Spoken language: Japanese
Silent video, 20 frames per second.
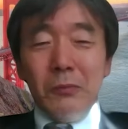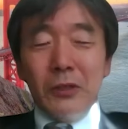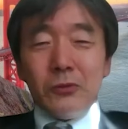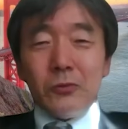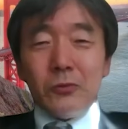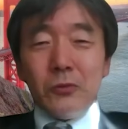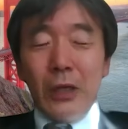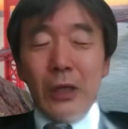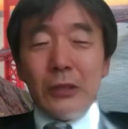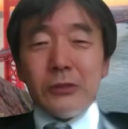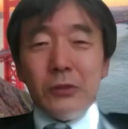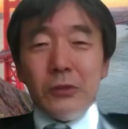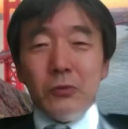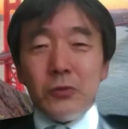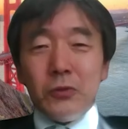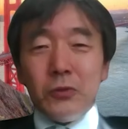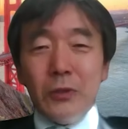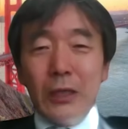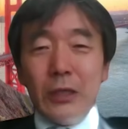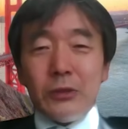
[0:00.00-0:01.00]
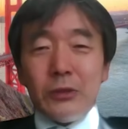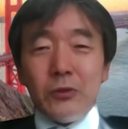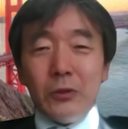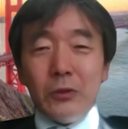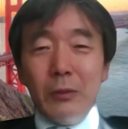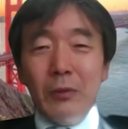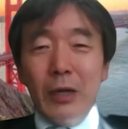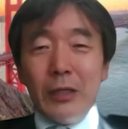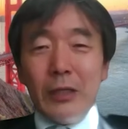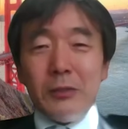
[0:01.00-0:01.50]
ちょっと安全保障の話と
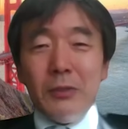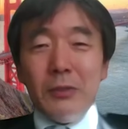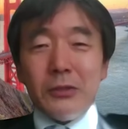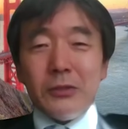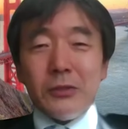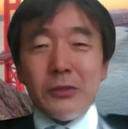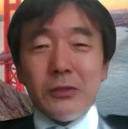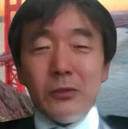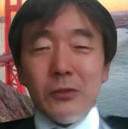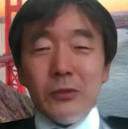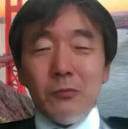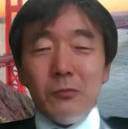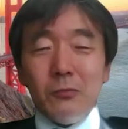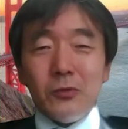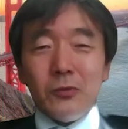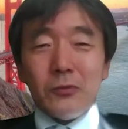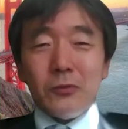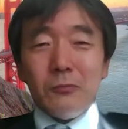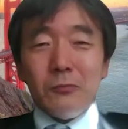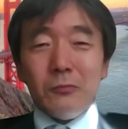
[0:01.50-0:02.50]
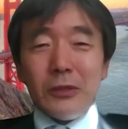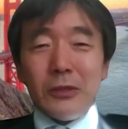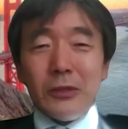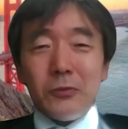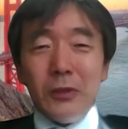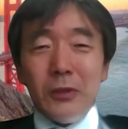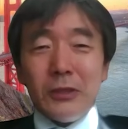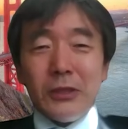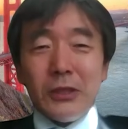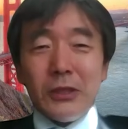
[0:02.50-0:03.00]
かもありますけども、ちょっとまた
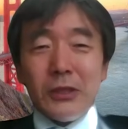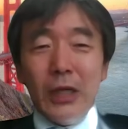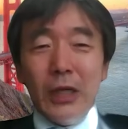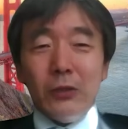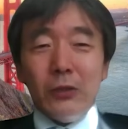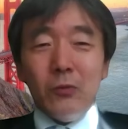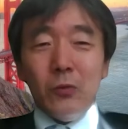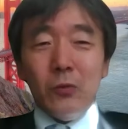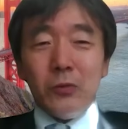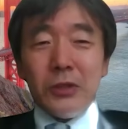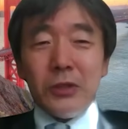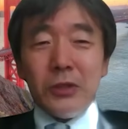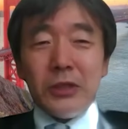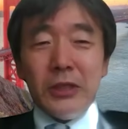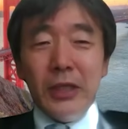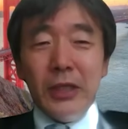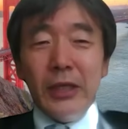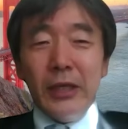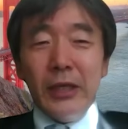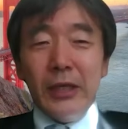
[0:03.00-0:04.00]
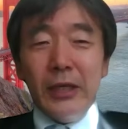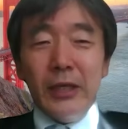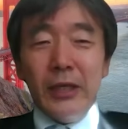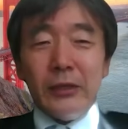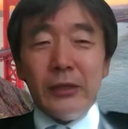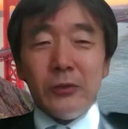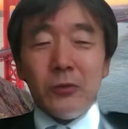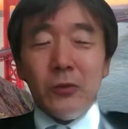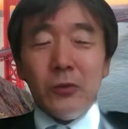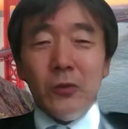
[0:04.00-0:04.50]
それは次回以降にし
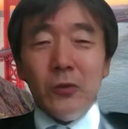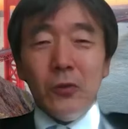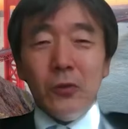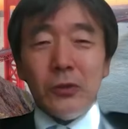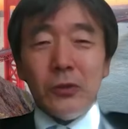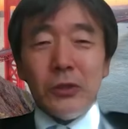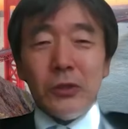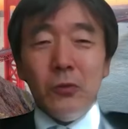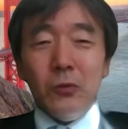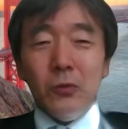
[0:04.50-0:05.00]
て、そう